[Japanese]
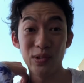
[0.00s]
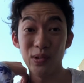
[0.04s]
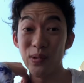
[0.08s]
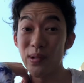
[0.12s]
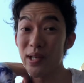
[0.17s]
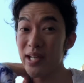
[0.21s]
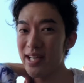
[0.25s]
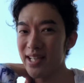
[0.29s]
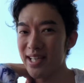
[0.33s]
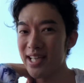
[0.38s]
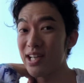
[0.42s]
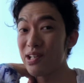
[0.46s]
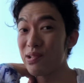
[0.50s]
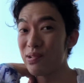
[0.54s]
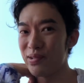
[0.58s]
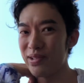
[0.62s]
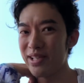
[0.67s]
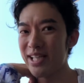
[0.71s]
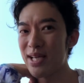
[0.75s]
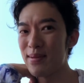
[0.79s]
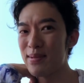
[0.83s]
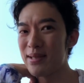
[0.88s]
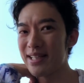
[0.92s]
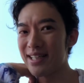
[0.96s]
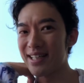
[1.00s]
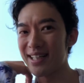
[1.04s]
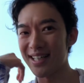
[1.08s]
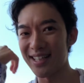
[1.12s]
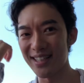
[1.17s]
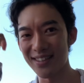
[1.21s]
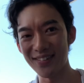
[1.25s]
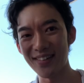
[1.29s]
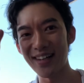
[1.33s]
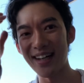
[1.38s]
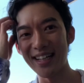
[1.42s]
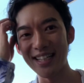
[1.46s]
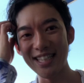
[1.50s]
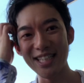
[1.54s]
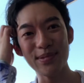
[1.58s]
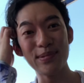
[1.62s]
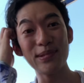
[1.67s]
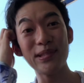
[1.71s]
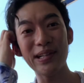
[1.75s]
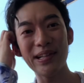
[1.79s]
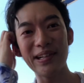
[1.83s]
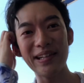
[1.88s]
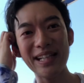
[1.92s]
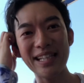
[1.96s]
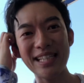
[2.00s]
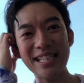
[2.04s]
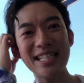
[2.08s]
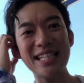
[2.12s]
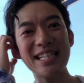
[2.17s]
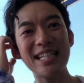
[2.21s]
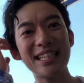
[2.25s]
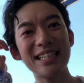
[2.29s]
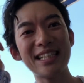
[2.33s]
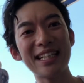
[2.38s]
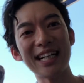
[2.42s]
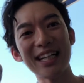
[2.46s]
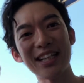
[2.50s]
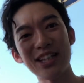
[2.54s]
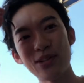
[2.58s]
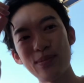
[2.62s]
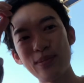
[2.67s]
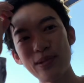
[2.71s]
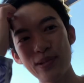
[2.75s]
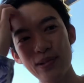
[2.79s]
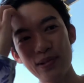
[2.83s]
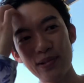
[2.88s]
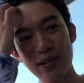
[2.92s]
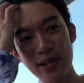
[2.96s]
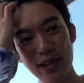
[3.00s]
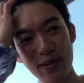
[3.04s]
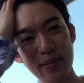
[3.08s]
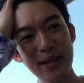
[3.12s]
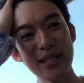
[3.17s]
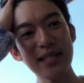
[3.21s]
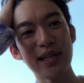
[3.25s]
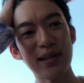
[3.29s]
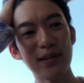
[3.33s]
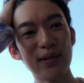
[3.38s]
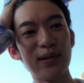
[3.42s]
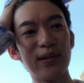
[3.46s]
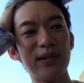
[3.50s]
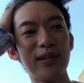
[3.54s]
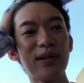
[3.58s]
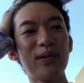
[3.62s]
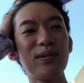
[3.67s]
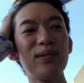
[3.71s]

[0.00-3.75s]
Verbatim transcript: 俺結構イケメンだからとか、自分の顔に自信あるからって思う人よくいますけど、